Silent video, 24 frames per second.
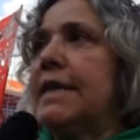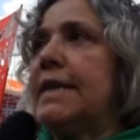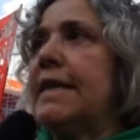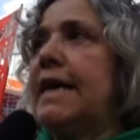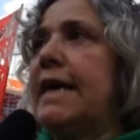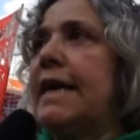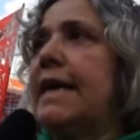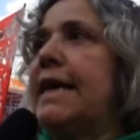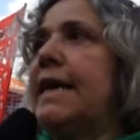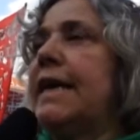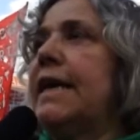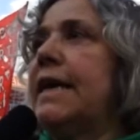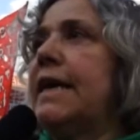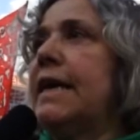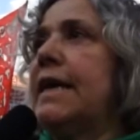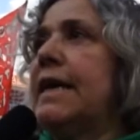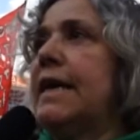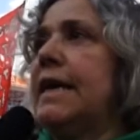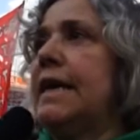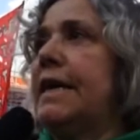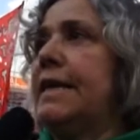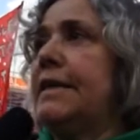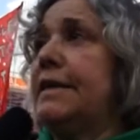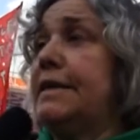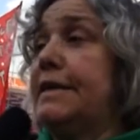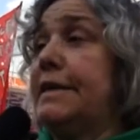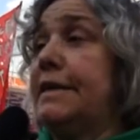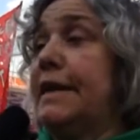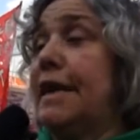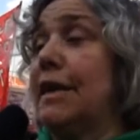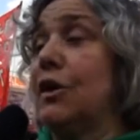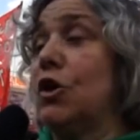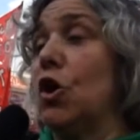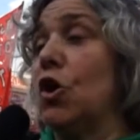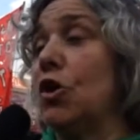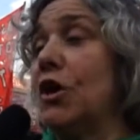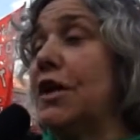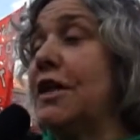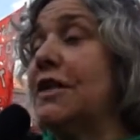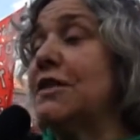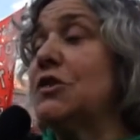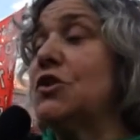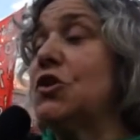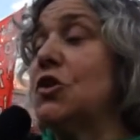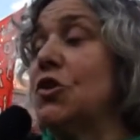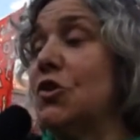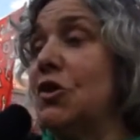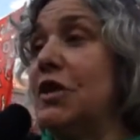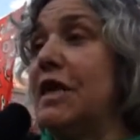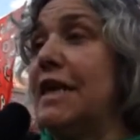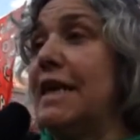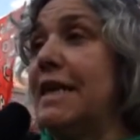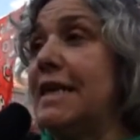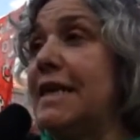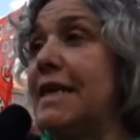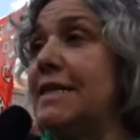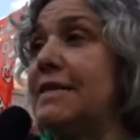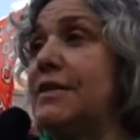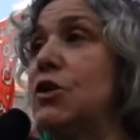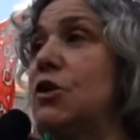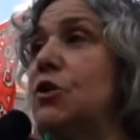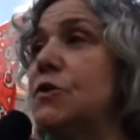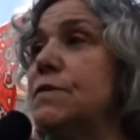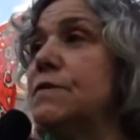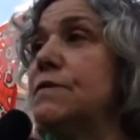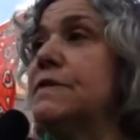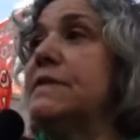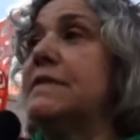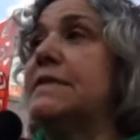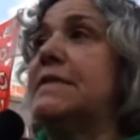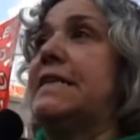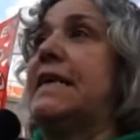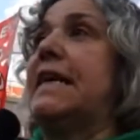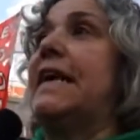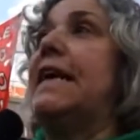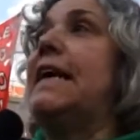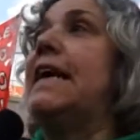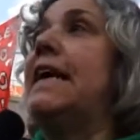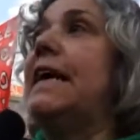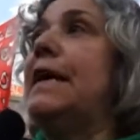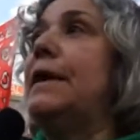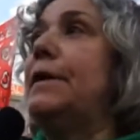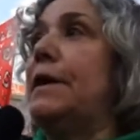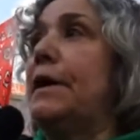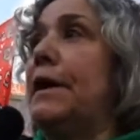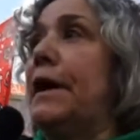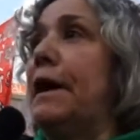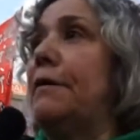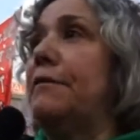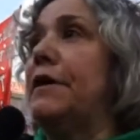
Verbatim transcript: de que en el Congreso de la Nación se eh,